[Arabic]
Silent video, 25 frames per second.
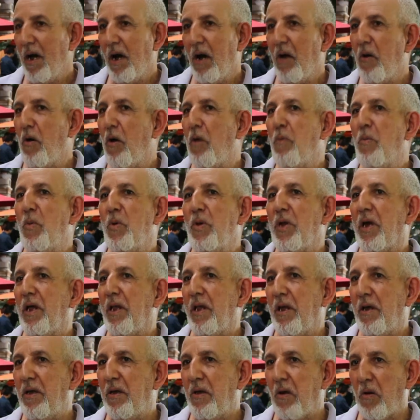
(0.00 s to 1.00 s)
اوهمونا
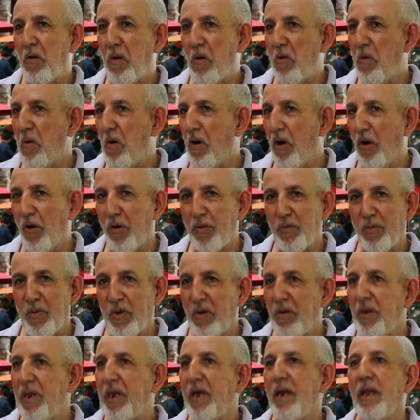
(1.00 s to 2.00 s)
اللي هي قوه عظمى
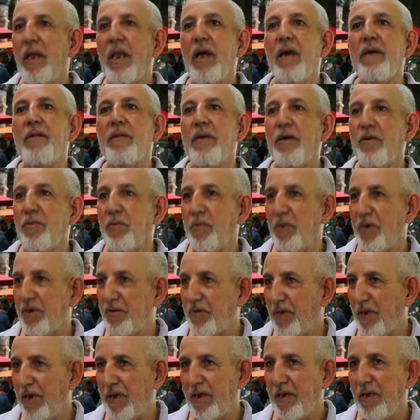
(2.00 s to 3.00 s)
وهي لا تسوى
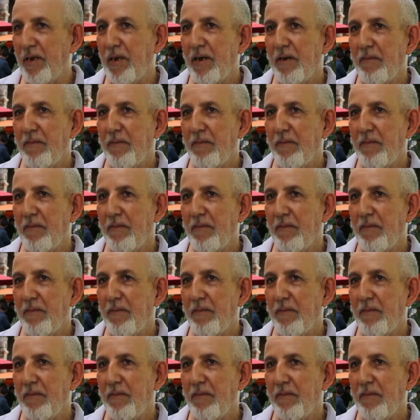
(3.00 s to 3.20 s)
شيء